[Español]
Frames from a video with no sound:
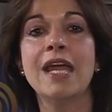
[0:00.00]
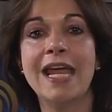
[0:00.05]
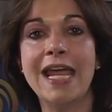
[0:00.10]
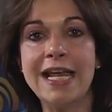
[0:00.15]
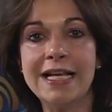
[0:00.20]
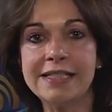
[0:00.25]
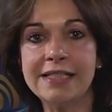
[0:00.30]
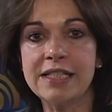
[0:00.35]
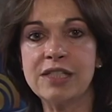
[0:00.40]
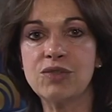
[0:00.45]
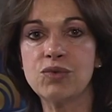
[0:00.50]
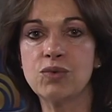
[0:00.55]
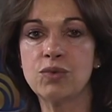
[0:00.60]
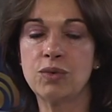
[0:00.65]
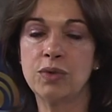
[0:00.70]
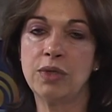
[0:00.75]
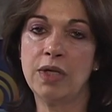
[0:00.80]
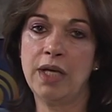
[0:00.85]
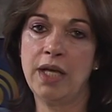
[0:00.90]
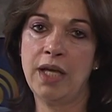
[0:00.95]
ese es
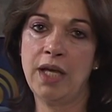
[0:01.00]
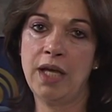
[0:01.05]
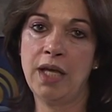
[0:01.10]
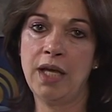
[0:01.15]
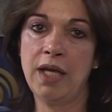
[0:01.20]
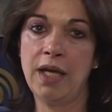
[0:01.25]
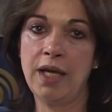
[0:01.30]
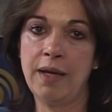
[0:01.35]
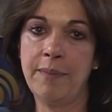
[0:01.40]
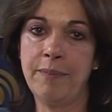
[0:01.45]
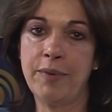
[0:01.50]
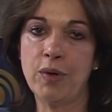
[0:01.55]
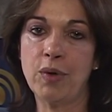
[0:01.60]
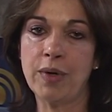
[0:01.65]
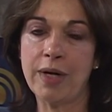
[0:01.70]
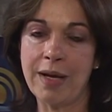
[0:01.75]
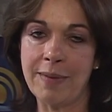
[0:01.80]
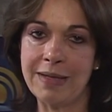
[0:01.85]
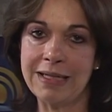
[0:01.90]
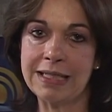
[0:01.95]
un eh,
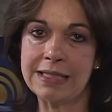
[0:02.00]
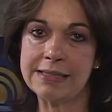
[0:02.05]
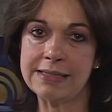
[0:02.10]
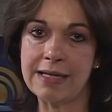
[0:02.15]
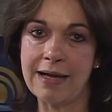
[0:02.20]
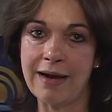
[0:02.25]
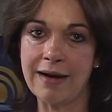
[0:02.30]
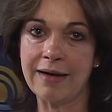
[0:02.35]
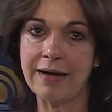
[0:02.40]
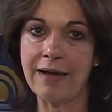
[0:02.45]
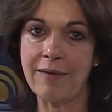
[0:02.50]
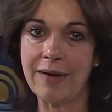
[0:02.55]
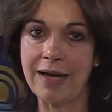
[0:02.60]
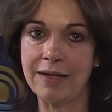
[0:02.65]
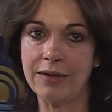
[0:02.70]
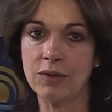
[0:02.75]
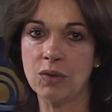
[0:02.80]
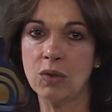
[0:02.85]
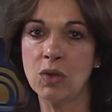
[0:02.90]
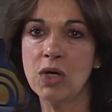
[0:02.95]
programa el que estaban
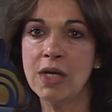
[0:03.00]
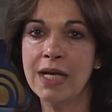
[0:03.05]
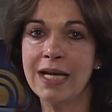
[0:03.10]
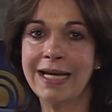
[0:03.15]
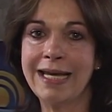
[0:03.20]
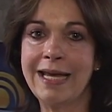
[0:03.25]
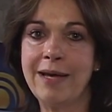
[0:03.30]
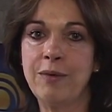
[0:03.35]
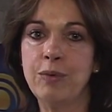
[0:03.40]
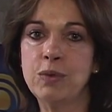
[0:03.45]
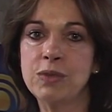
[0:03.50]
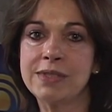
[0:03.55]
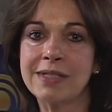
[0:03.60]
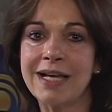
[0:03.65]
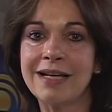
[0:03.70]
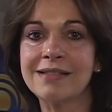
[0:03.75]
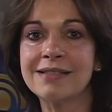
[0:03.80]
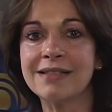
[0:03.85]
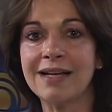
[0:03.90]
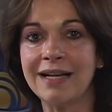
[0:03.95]
grabando que busca
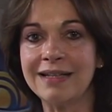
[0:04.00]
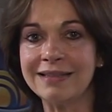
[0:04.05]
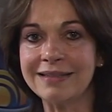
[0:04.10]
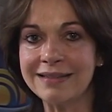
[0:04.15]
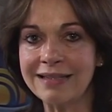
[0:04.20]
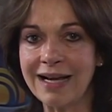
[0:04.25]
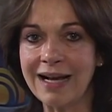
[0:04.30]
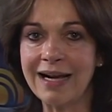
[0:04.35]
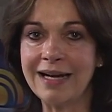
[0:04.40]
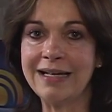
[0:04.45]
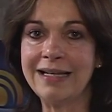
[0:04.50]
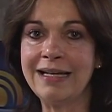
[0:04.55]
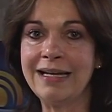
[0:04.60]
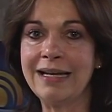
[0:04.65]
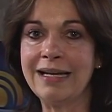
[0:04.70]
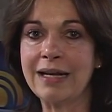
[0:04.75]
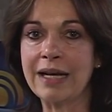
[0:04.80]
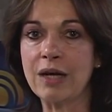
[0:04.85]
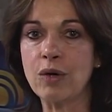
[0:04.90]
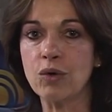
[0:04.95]
exaltar
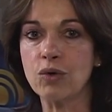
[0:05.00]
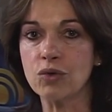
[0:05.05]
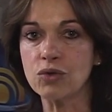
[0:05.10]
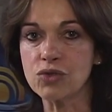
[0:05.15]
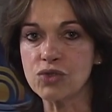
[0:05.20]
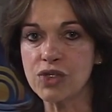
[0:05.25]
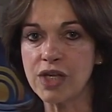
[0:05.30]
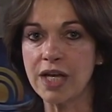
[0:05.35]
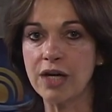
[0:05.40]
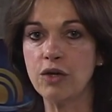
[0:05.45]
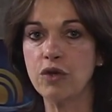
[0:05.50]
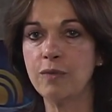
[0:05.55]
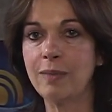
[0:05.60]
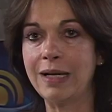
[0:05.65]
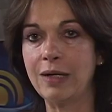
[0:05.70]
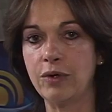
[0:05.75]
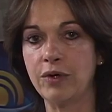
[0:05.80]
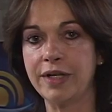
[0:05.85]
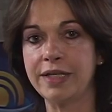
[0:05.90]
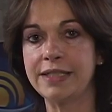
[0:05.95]
y reconocer los
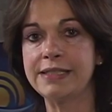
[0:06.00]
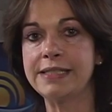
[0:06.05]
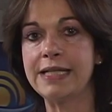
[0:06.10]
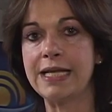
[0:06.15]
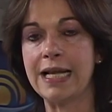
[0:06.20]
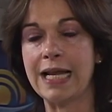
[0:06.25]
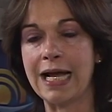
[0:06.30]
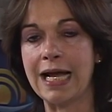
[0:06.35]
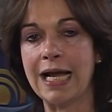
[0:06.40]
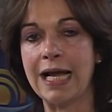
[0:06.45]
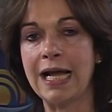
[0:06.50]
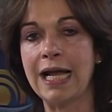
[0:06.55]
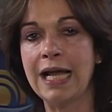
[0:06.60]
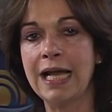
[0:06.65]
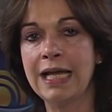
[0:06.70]
valores de la,